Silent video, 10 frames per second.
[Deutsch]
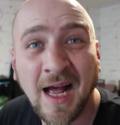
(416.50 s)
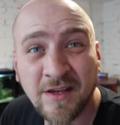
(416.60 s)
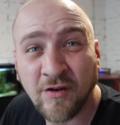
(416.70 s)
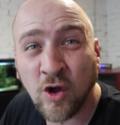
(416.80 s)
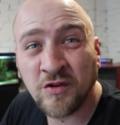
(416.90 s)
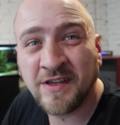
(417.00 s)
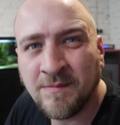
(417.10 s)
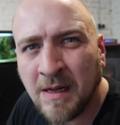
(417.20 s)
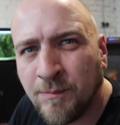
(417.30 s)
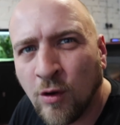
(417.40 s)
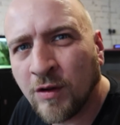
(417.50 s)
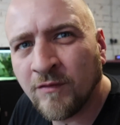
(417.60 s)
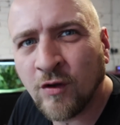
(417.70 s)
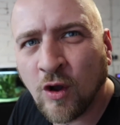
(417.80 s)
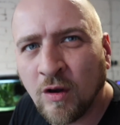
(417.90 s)
Also wir können uns hier mal
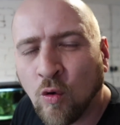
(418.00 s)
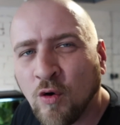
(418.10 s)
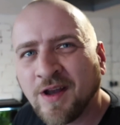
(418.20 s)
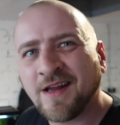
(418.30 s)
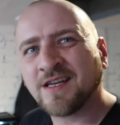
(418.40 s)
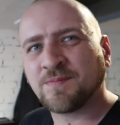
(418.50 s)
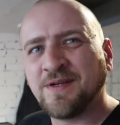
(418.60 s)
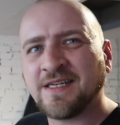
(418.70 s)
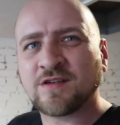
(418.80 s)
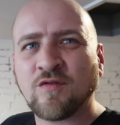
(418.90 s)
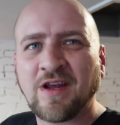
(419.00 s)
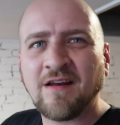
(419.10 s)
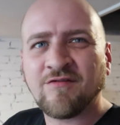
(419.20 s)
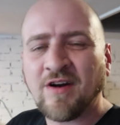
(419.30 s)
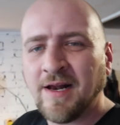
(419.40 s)
bücken, wir können hochgehen, das Bild ist auf
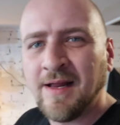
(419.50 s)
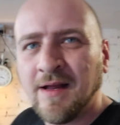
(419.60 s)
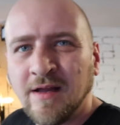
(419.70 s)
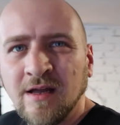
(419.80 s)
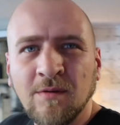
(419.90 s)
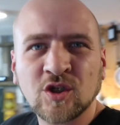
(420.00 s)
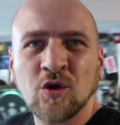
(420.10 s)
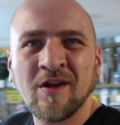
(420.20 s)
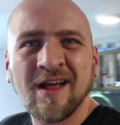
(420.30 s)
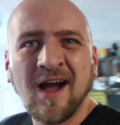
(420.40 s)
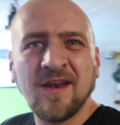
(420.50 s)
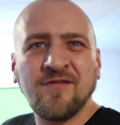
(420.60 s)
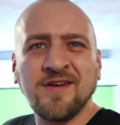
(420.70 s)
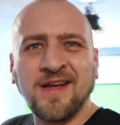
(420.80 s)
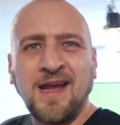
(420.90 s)
jeden Fall immer schön gerade.
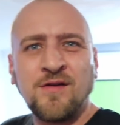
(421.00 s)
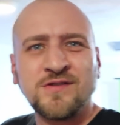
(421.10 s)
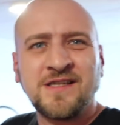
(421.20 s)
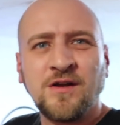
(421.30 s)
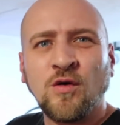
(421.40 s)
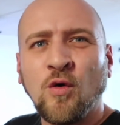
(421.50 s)
Wir drehen uns hier eine